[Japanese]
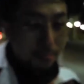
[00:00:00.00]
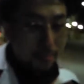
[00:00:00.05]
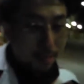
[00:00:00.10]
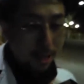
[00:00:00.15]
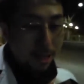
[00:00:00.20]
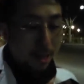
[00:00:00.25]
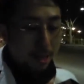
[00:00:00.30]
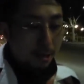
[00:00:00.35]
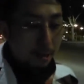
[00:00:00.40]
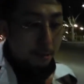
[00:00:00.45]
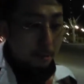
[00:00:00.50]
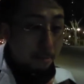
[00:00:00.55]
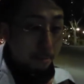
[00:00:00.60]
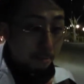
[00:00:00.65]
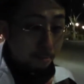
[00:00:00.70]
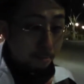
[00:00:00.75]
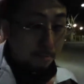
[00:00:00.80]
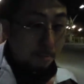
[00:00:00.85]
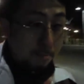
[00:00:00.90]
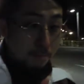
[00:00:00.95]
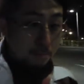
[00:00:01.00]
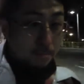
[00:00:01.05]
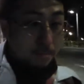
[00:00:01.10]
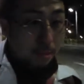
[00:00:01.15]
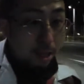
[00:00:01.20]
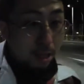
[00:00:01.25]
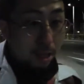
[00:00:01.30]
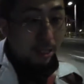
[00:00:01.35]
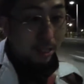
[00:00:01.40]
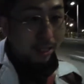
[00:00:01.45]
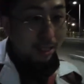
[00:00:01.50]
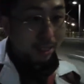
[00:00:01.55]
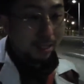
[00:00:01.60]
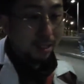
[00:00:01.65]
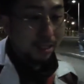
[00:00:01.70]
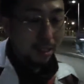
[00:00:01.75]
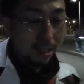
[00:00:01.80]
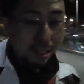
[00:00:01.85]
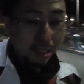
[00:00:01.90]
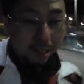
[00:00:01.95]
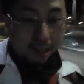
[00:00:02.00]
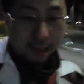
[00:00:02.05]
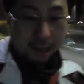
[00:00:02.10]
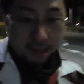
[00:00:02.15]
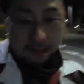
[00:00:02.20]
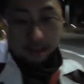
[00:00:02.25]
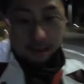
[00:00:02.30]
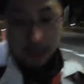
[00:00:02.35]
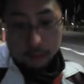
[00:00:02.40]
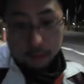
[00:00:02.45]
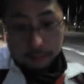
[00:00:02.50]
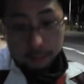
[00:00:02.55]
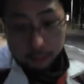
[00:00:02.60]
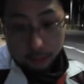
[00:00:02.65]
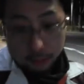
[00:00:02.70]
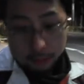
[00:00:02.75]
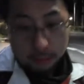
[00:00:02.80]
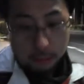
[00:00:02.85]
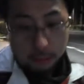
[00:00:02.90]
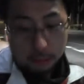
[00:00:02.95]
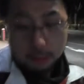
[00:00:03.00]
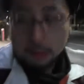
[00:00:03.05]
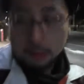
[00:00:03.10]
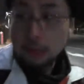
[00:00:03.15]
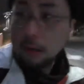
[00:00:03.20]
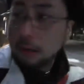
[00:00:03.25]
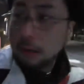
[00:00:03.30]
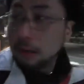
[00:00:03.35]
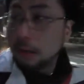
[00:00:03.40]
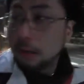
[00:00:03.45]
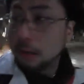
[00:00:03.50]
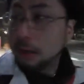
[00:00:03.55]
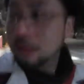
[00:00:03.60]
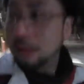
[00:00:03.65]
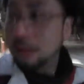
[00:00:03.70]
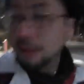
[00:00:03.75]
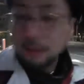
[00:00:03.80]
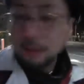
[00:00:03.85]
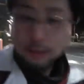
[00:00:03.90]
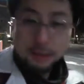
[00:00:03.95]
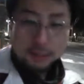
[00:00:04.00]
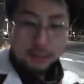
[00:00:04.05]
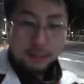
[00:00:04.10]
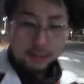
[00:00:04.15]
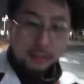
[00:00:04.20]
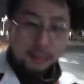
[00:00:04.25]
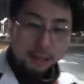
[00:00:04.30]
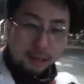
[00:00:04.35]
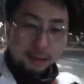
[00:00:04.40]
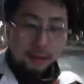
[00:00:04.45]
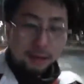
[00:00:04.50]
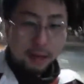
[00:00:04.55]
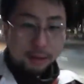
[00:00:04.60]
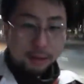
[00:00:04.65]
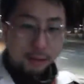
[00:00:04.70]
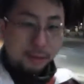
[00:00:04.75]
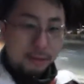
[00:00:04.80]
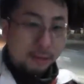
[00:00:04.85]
うん。ラスト8分。おお。なんかワクワクするね。